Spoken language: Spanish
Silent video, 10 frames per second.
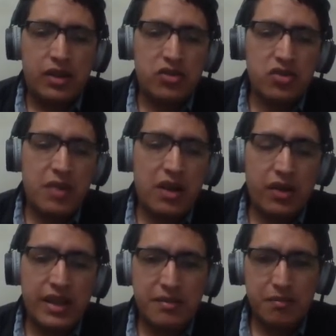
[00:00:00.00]
Estos
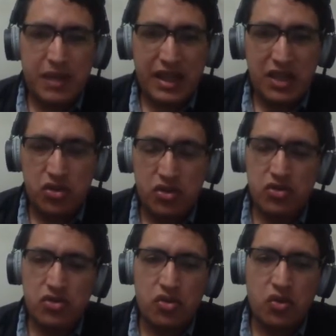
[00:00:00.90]
valores
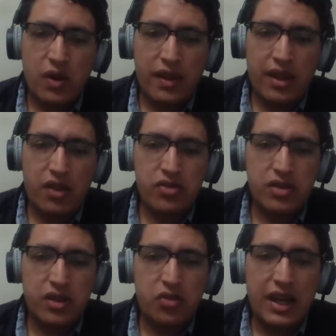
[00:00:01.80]
predichos son
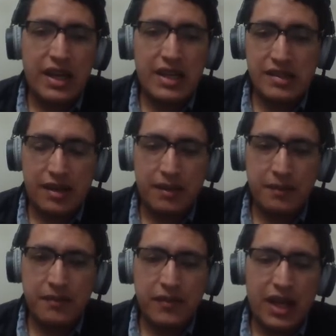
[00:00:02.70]
guardados en una lista,
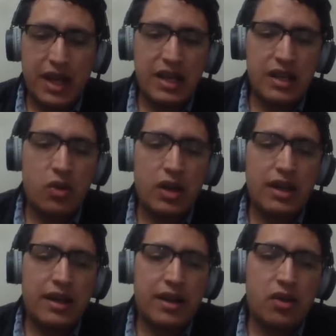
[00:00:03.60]
al igual
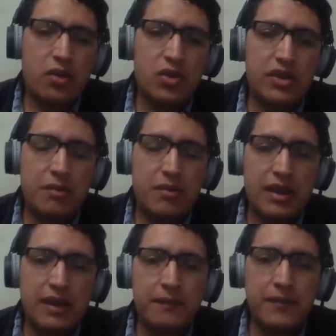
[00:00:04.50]
como
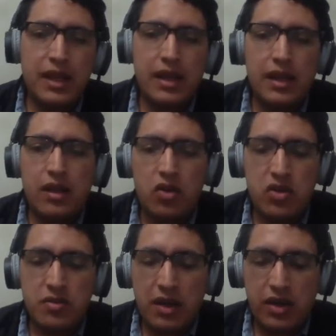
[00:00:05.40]
también
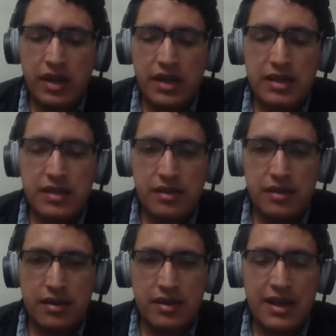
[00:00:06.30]
los valores
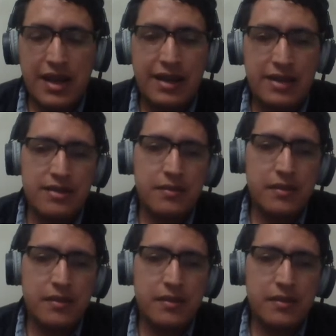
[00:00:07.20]
eh, reales.